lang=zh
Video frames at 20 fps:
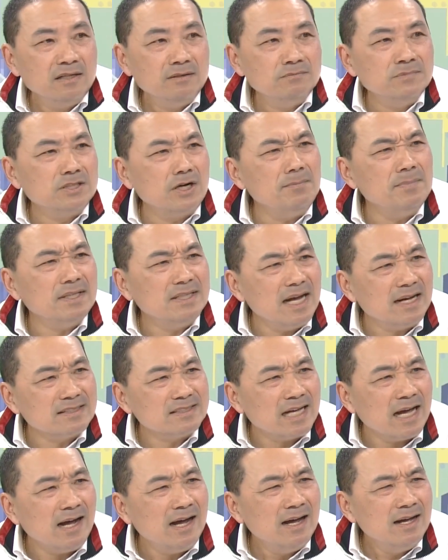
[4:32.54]
你是我们当
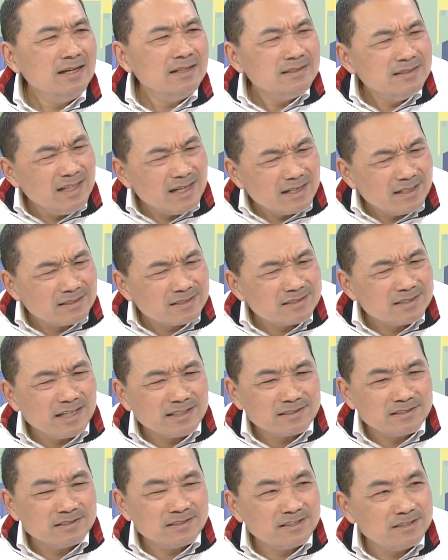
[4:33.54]
茶，那个实
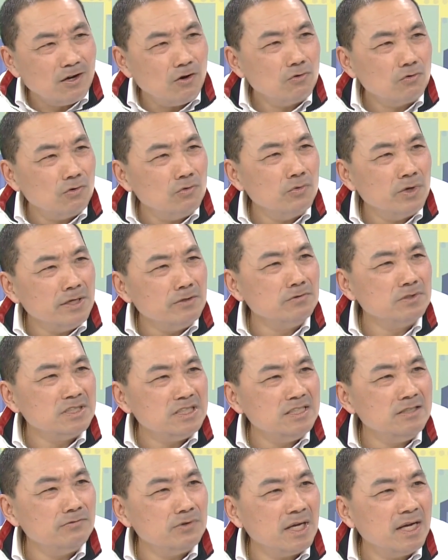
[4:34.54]
在是效果微乎
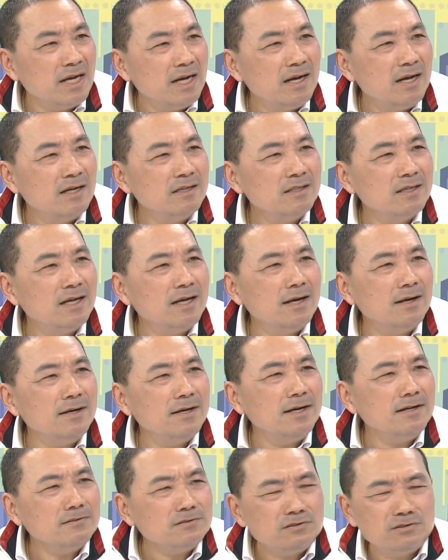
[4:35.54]
其微。哎，为
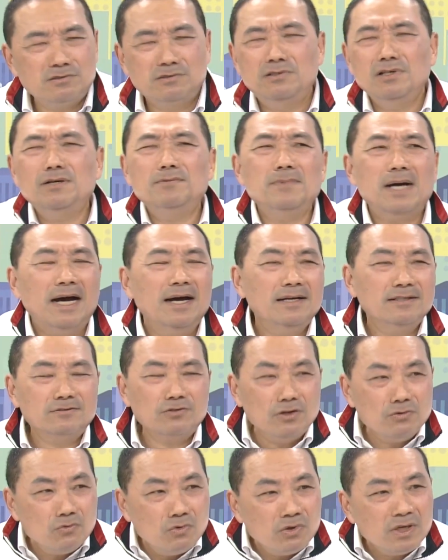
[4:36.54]
上顶好开
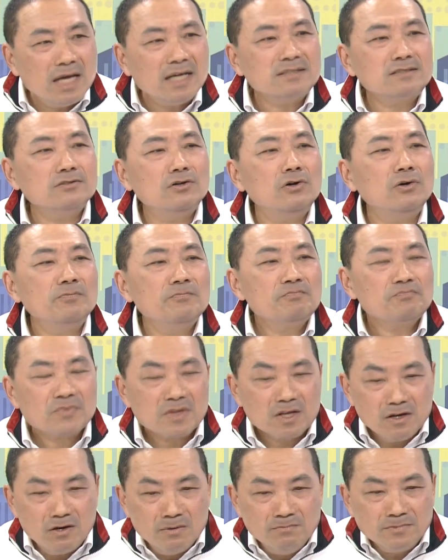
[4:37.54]
始，我那时候
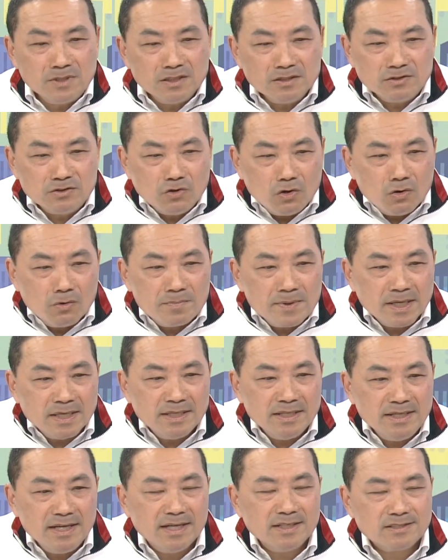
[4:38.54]
我们的肉
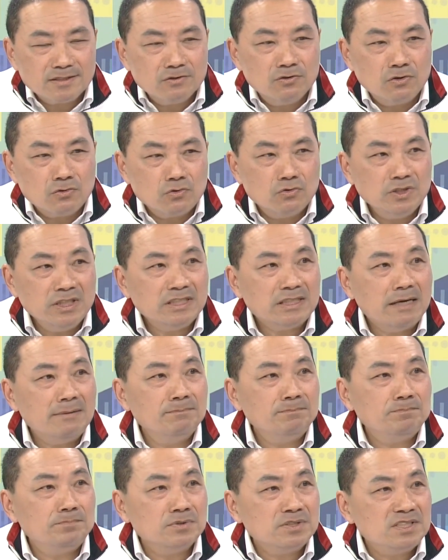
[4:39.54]
品叶子，我鼓励他
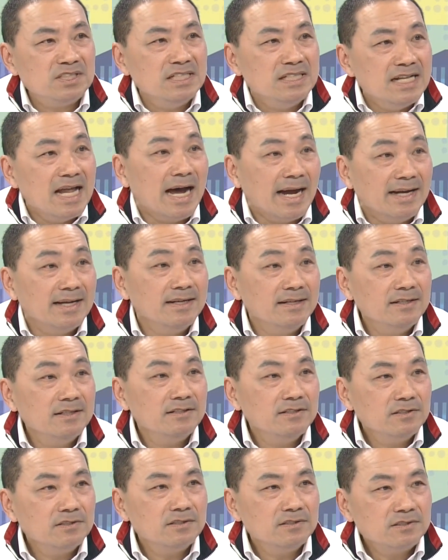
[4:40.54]
们不进来。
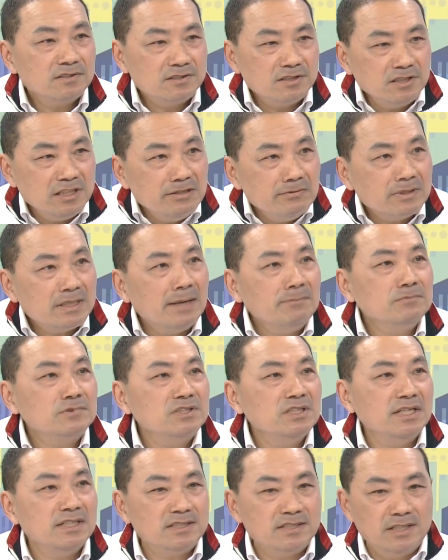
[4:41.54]
是，是因为他们
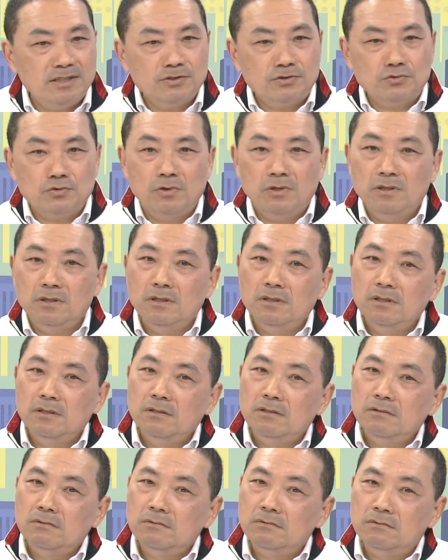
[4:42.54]
自己也觉得说，
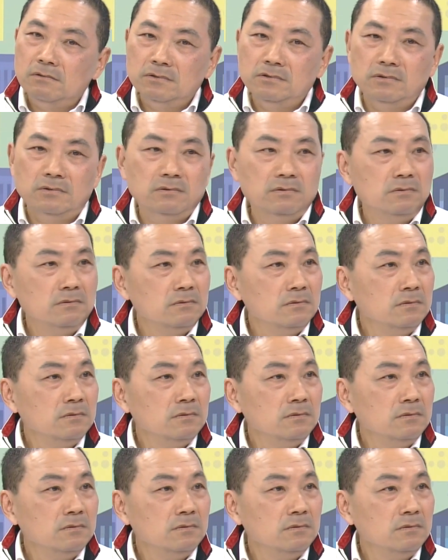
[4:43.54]
我就